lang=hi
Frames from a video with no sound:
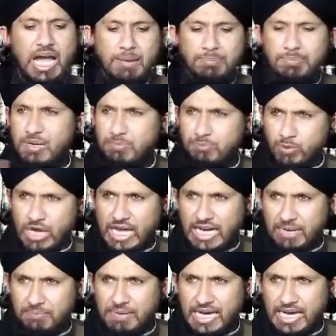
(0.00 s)
अपने
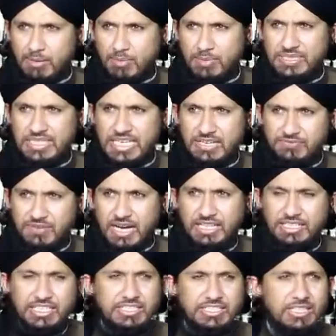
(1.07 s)
पुराने बयान में भी ज़यीफ़
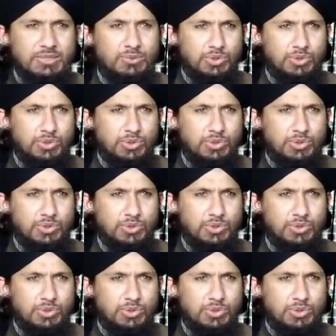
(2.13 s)
अहादीस की